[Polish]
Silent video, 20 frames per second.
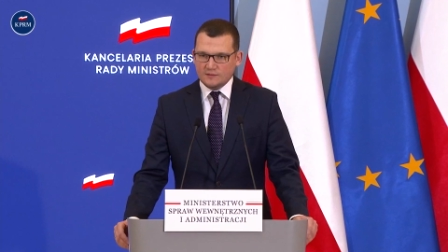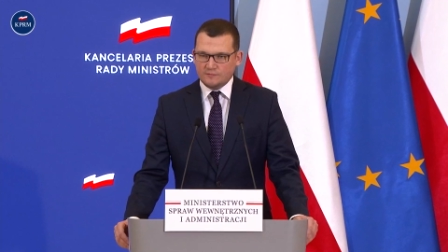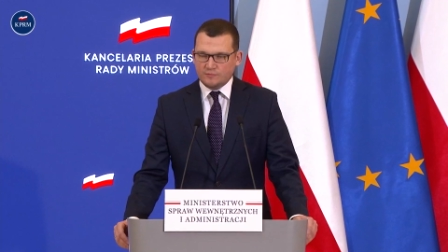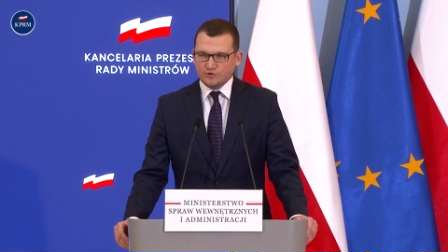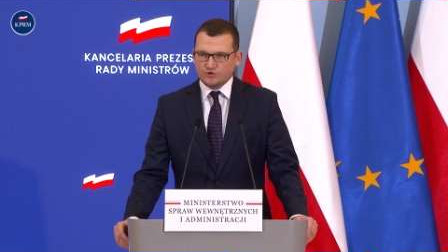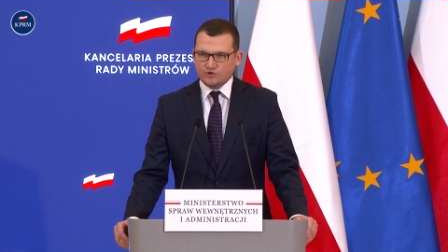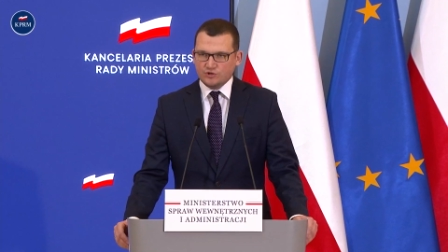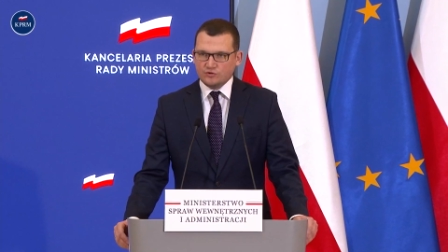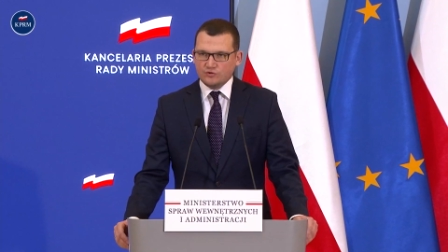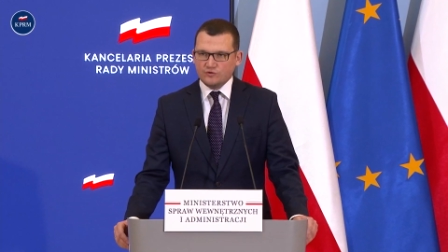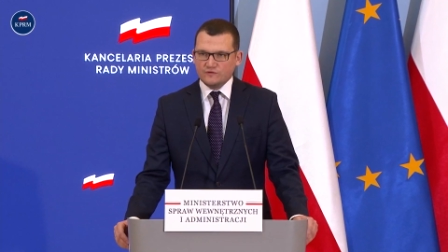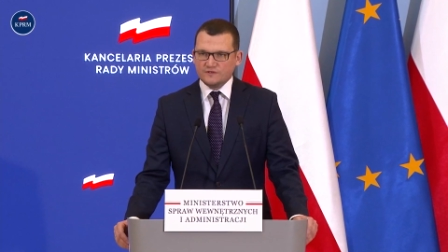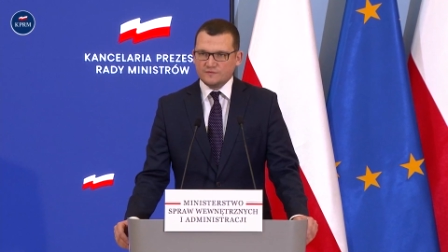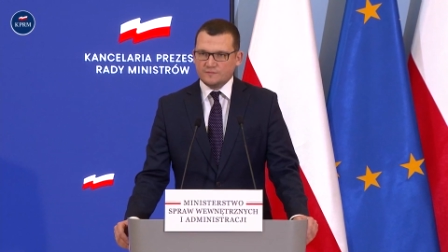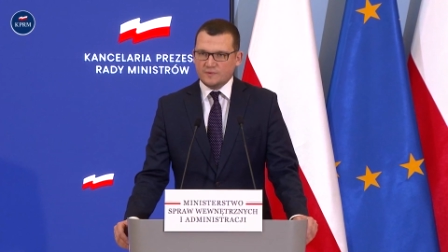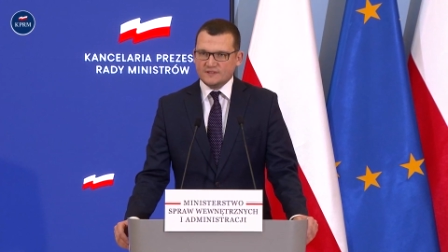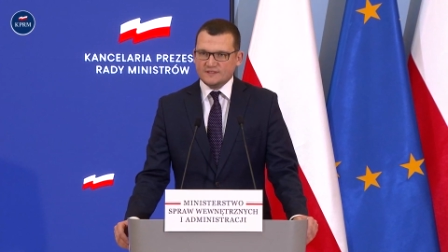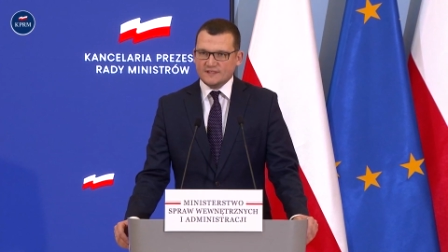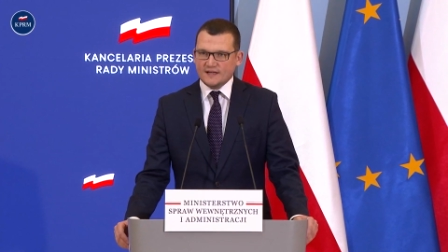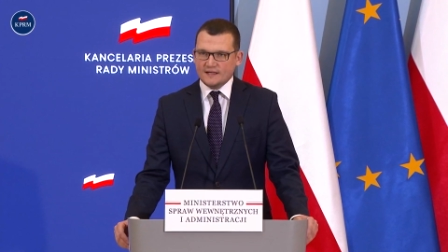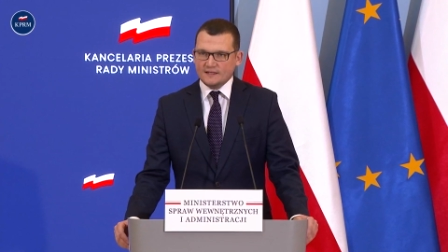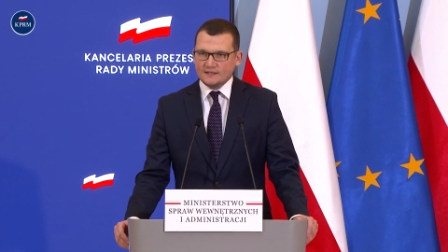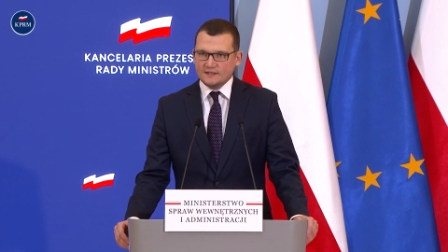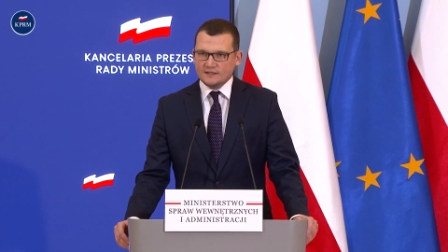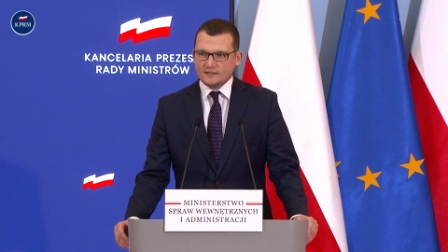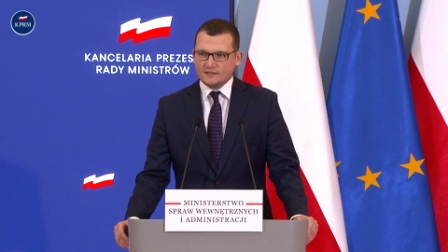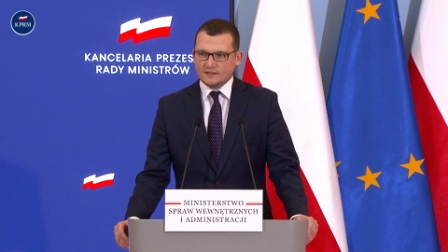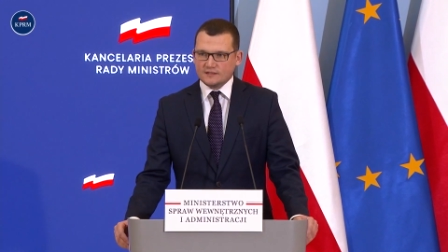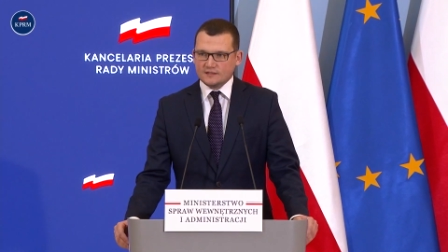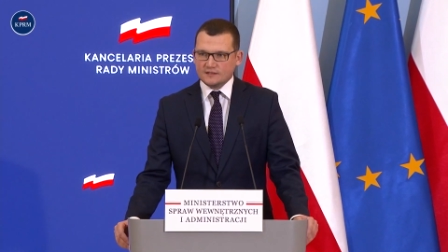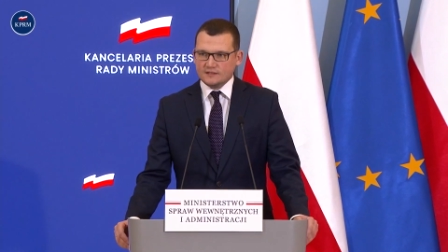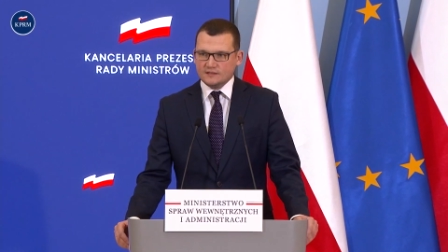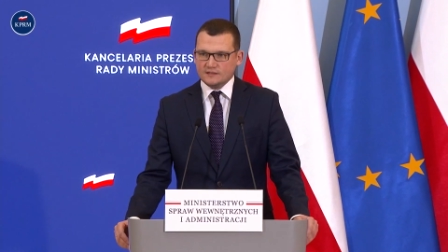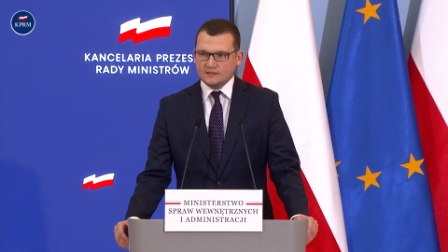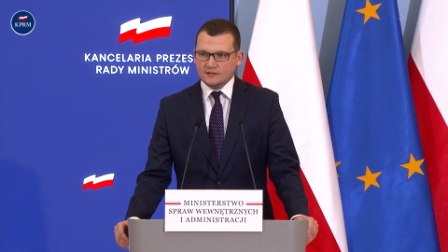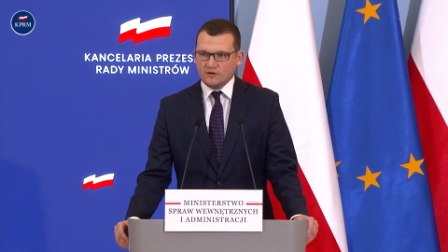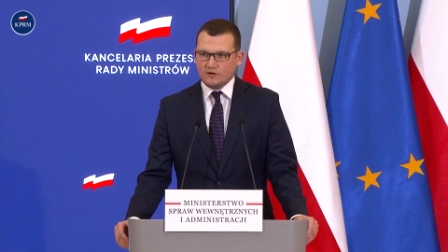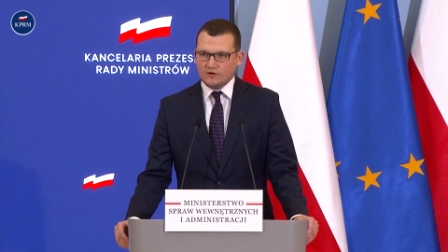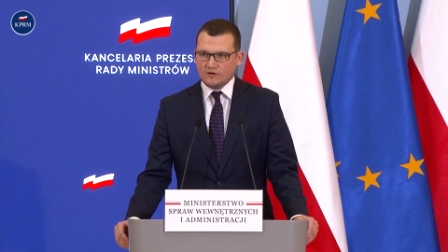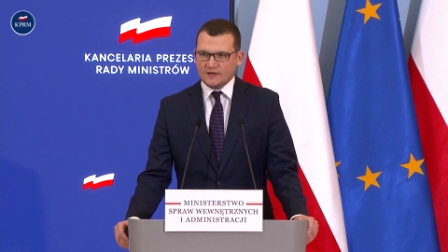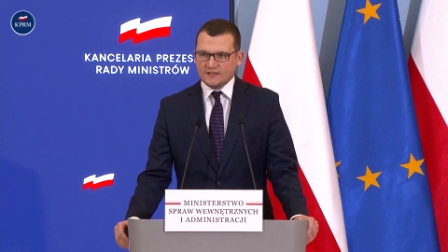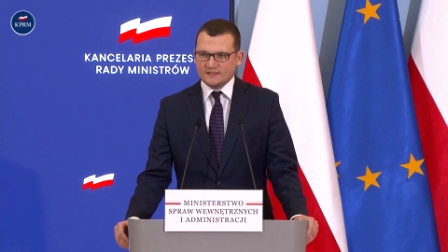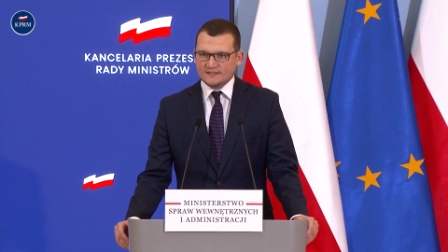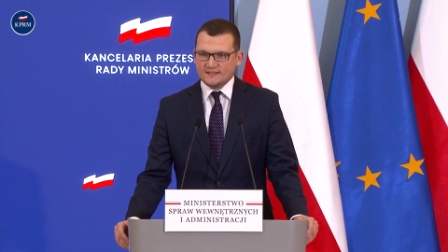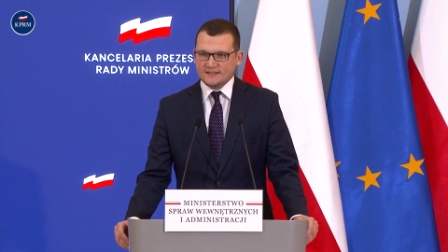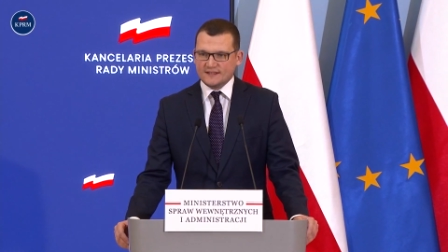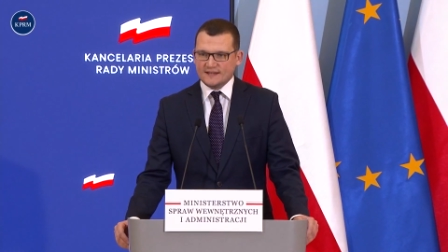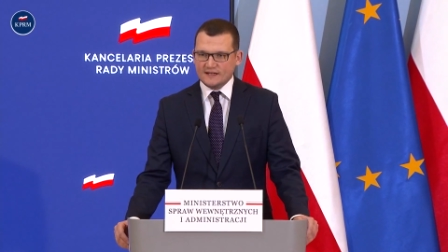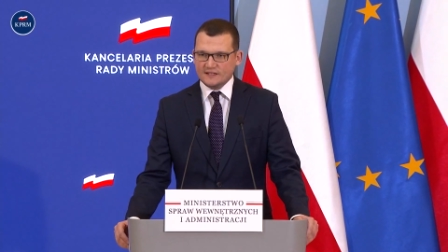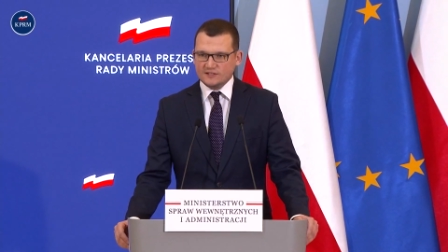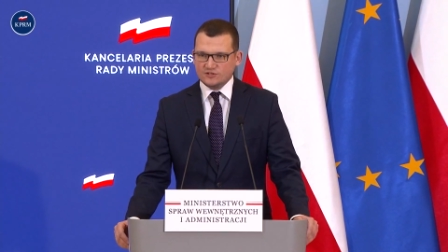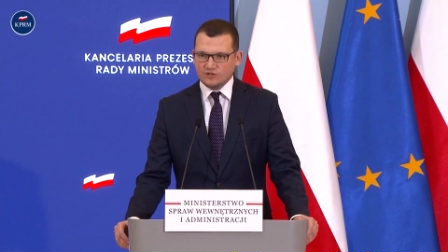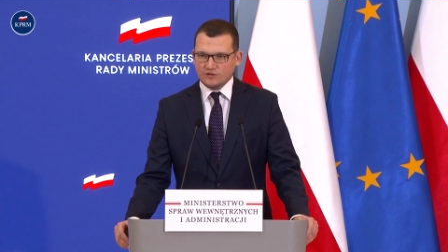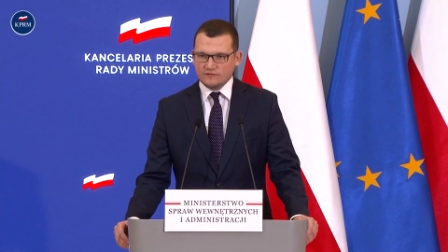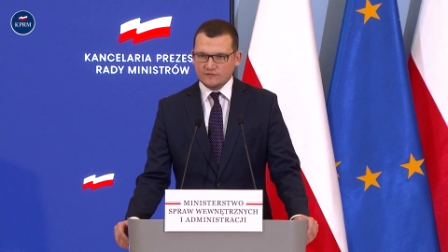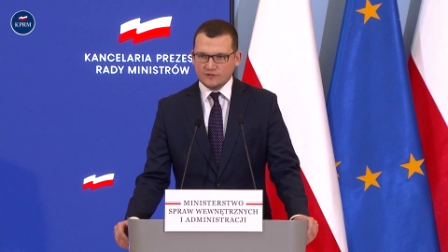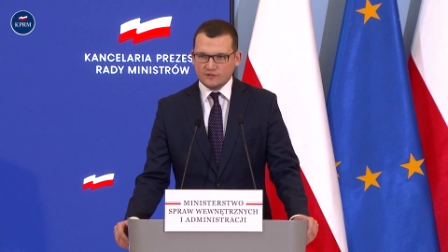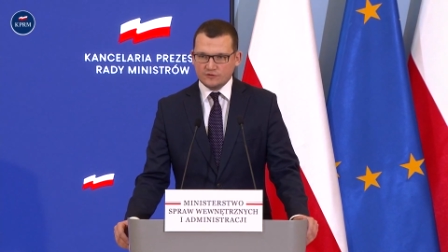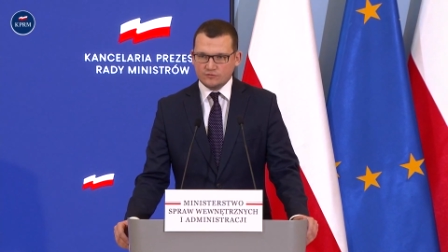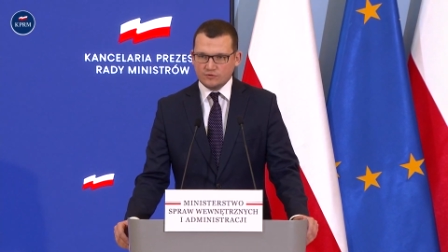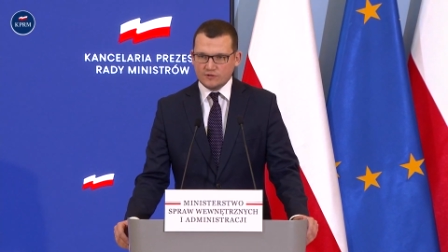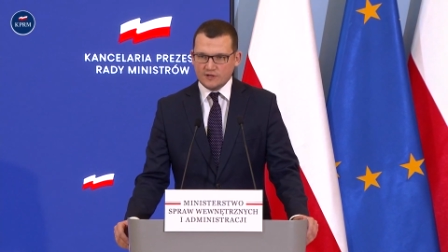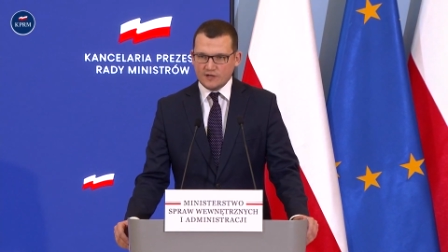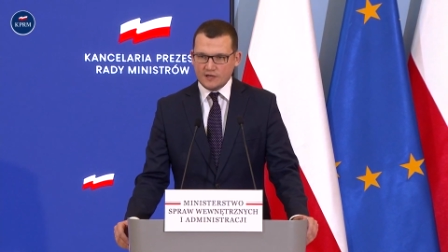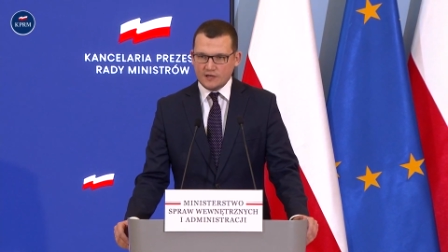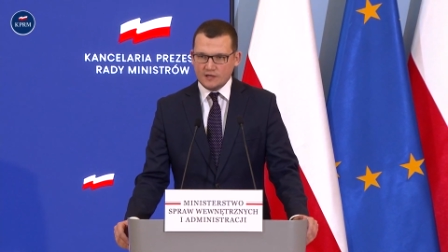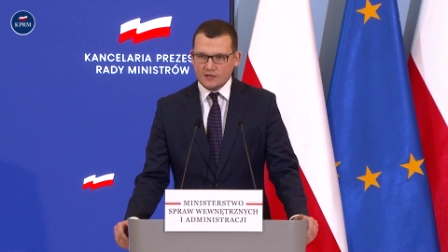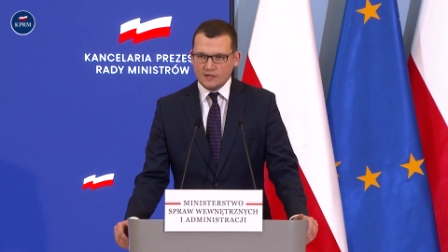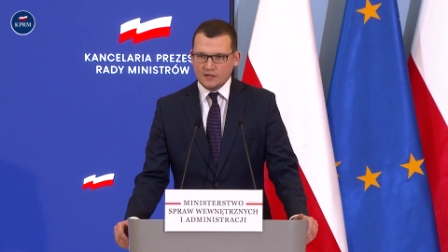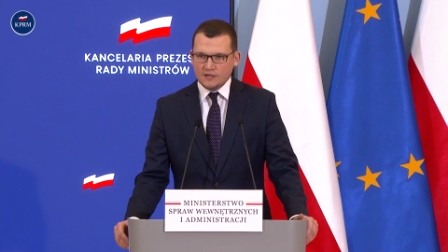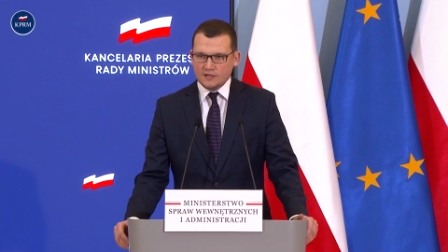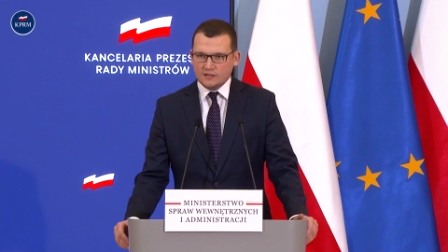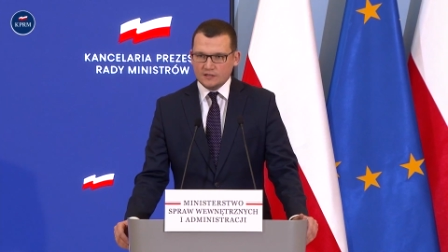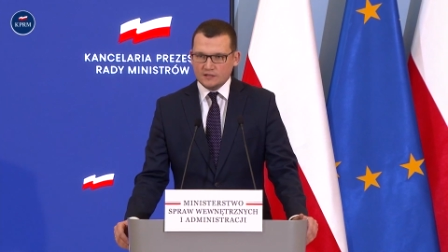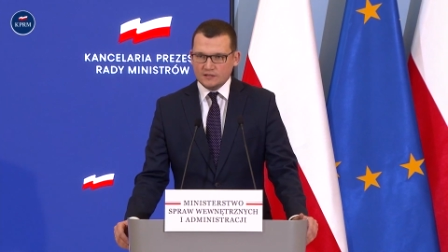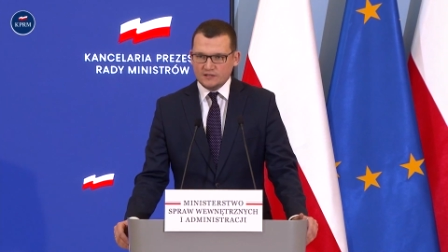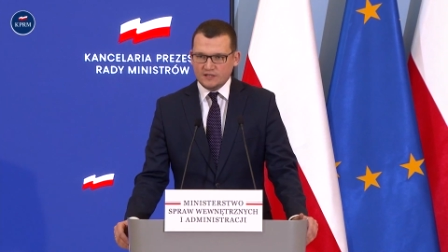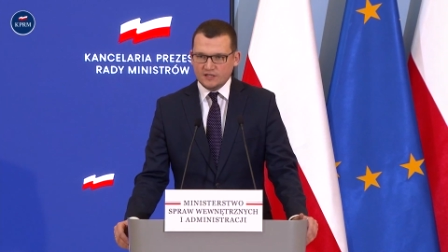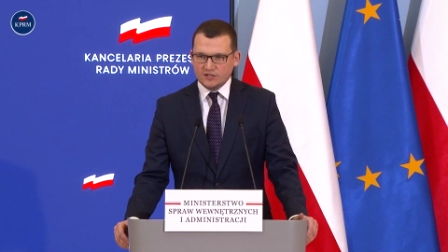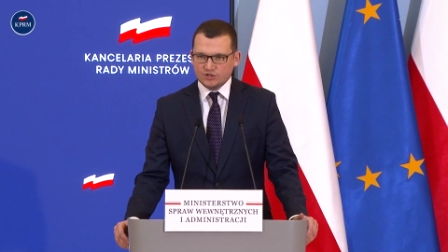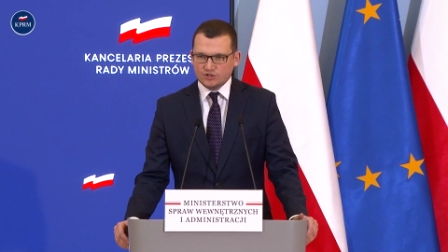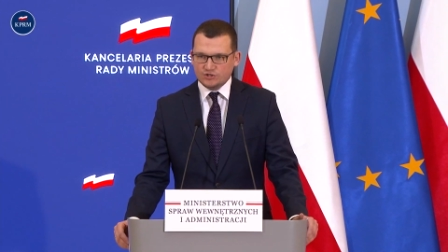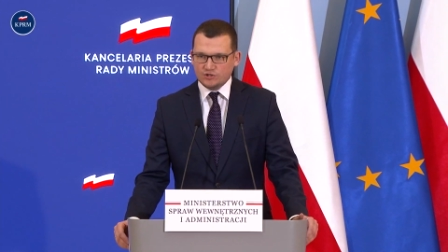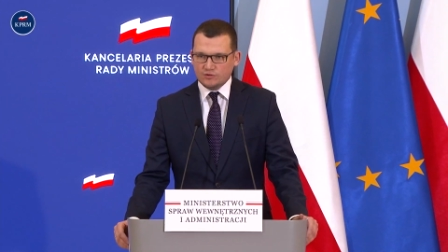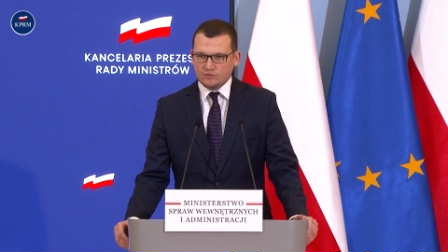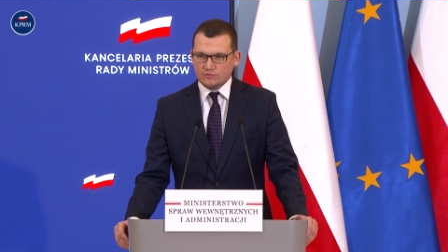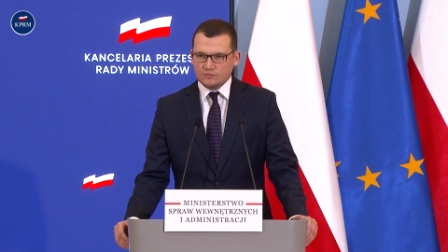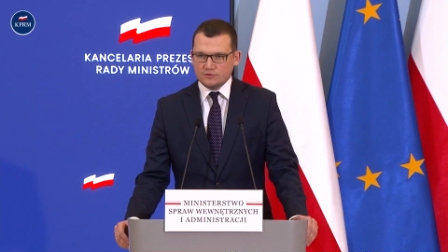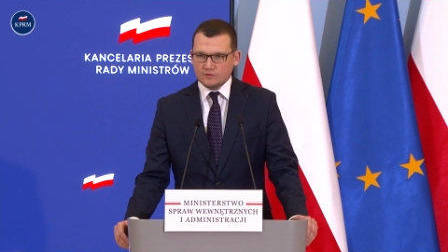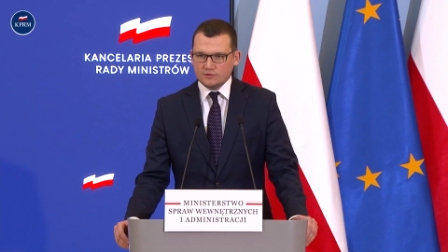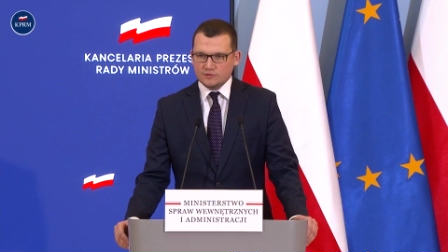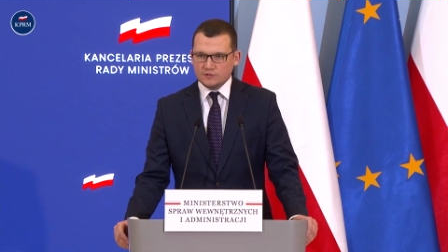pociągów specjalnych oraz tych rejsowych, które jeżdżą